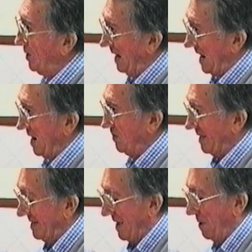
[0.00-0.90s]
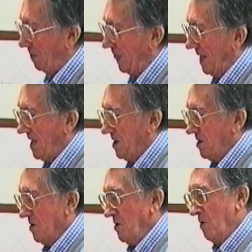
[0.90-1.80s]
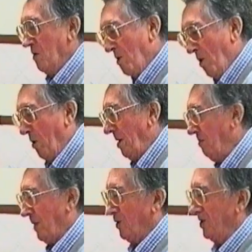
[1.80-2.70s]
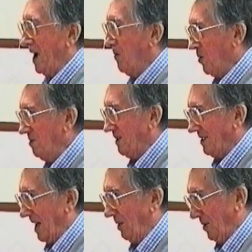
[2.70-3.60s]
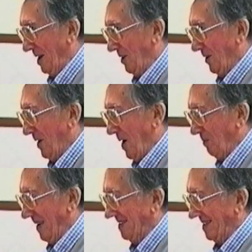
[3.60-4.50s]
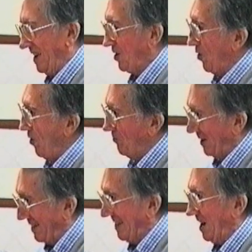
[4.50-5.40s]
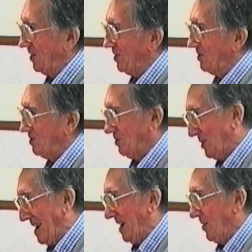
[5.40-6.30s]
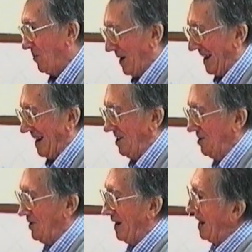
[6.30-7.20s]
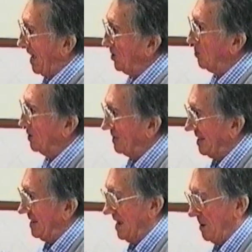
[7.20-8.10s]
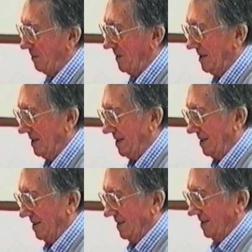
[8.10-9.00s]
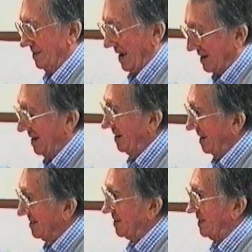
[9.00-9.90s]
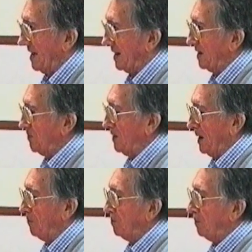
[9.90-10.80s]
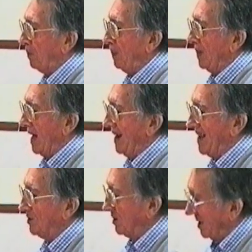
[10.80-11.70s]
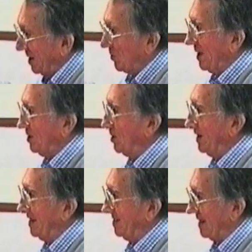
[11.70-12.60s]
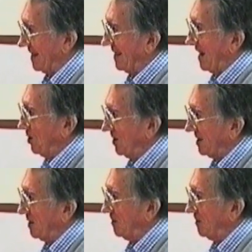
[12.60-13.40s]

de la hermandad, un joven pero ya muy versado en los ambientes cofradieros, ciurrioneros malagueños, Alejandro Montilla, de aquí, de esta tierra también. Alejandro, ¿desde cuándo eres secretario de esta